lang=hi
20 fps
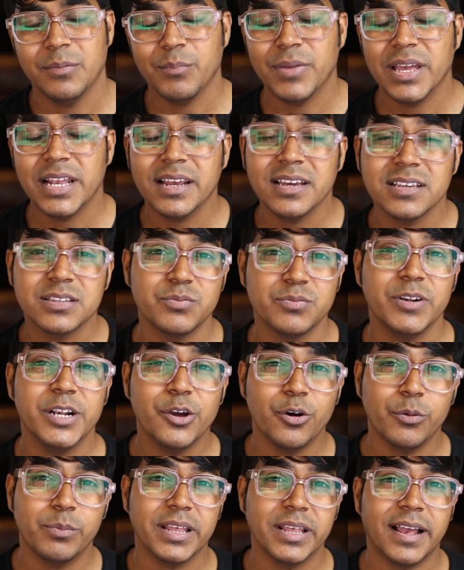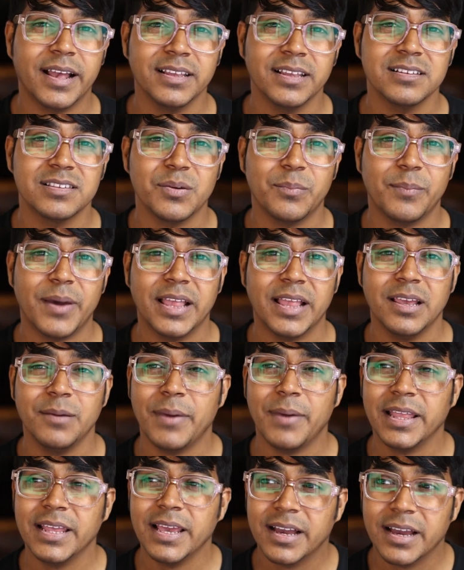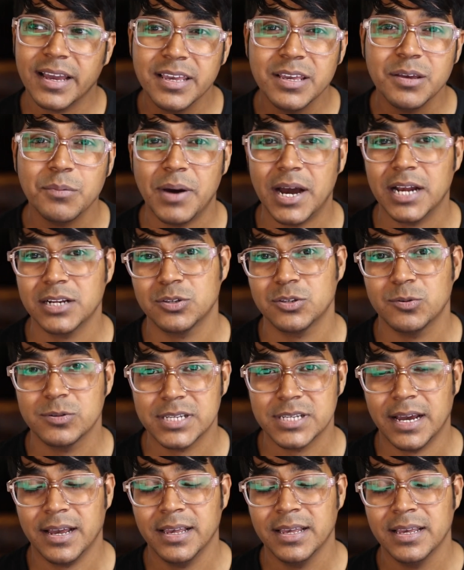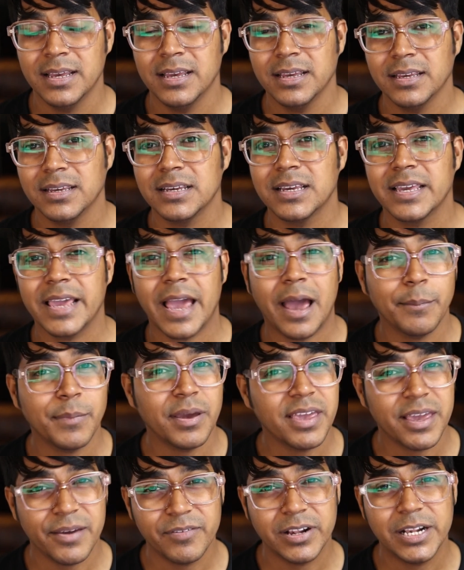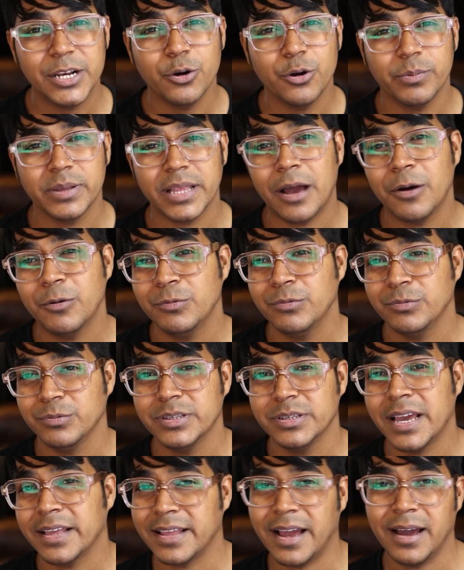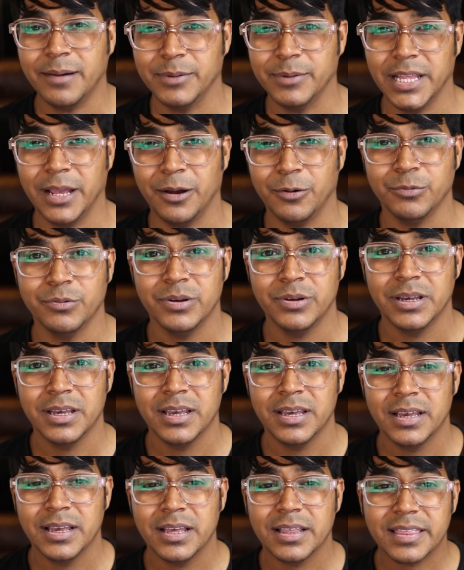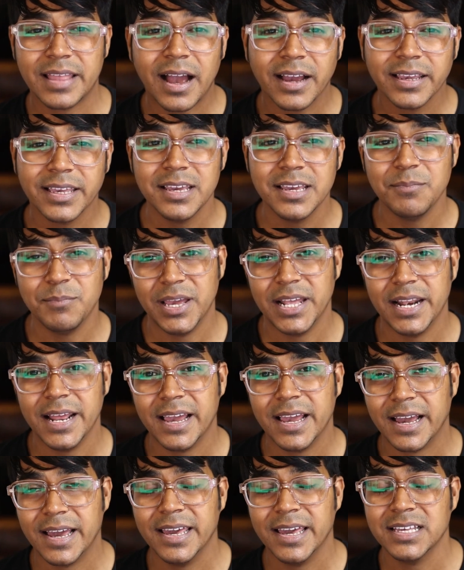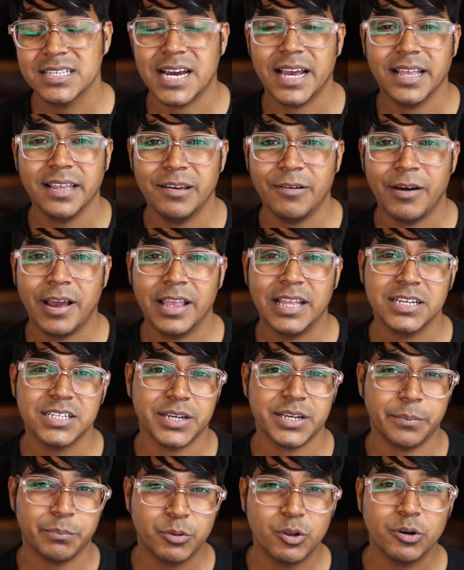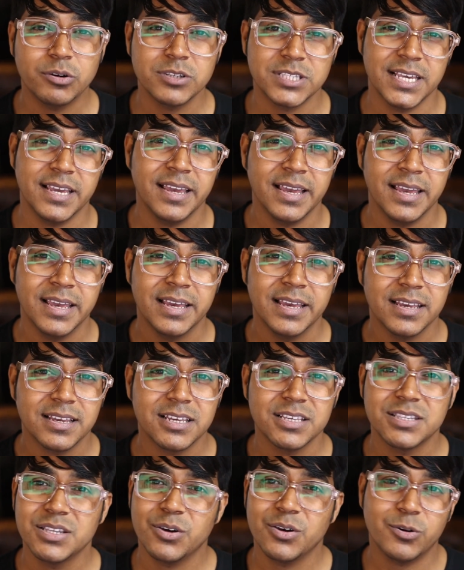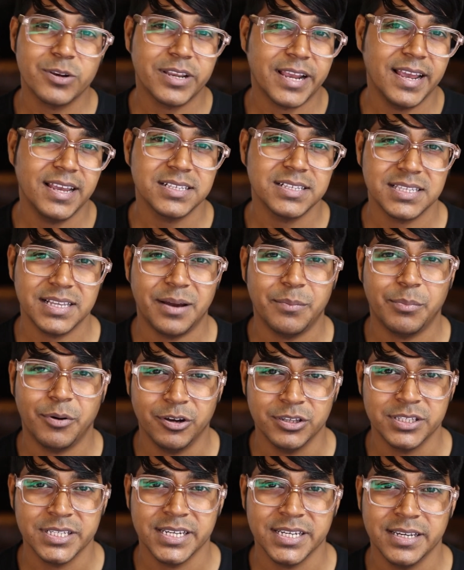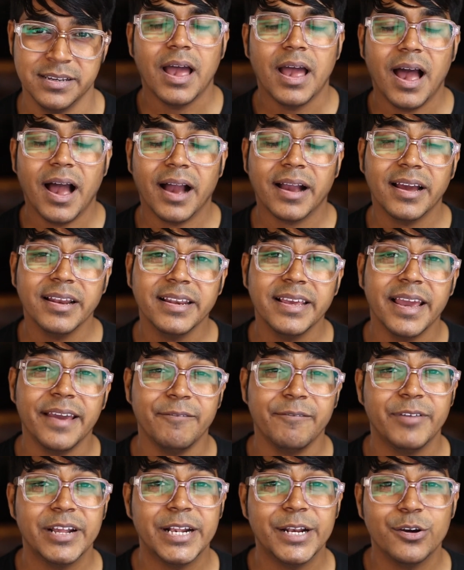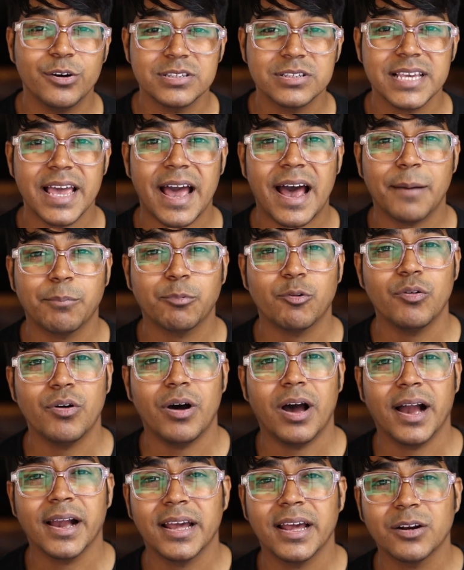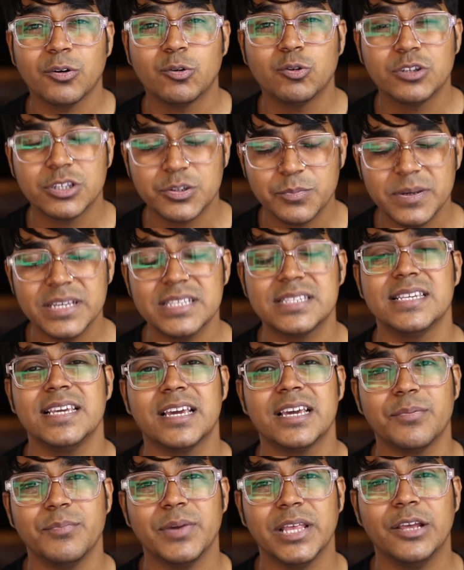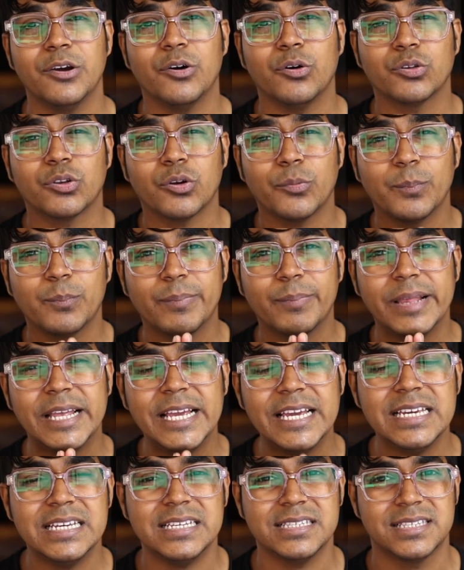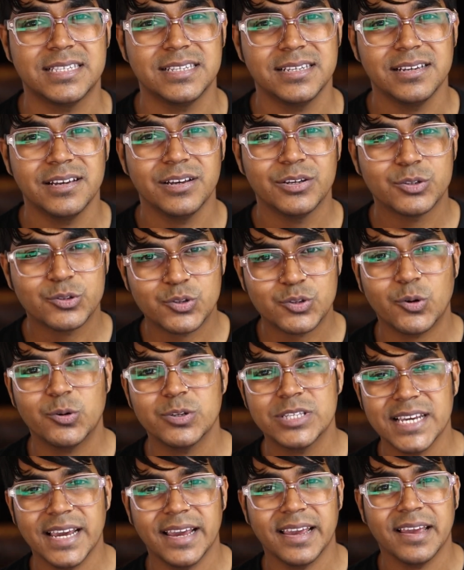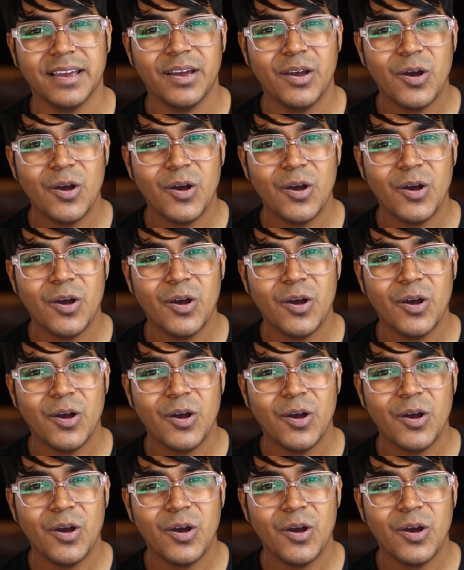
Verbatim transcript: मेरे इस वीडियो बनाने से पहले मैंने कई बार सोचा कि क्या मैं ये वीडियो बनाऊं या ना बनाऊं ताकि मेरे कहे जाने वाले शब्दों से किसी को ठेस ना पहुंचे अगर ये वीडियो से आपको अगर कुछ भी सीख मिली हो तो प्लीज़ सोचे